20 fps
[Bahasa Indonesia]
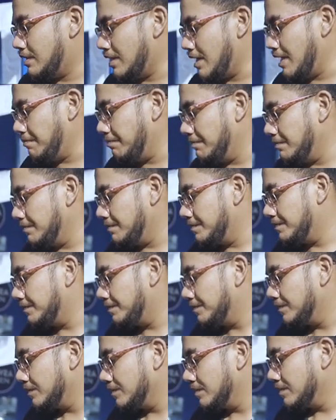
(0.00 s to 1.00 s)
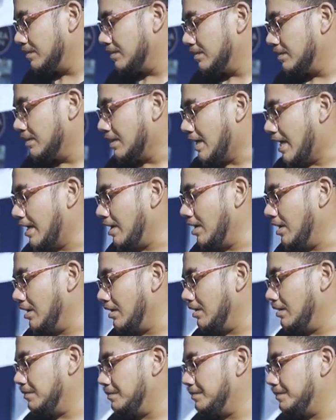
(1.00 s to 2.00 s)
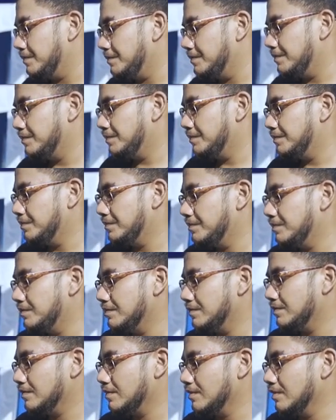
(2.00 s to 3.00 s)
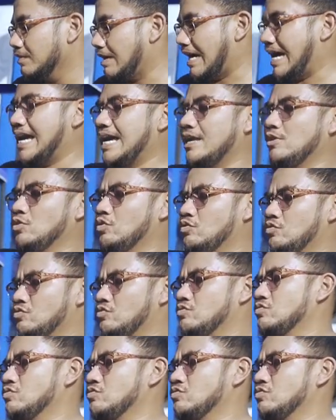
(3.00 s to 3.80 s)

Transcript: Sip. Om Tanto yuk langsung naik Ayo. ke atas panggung yuk. Aduh.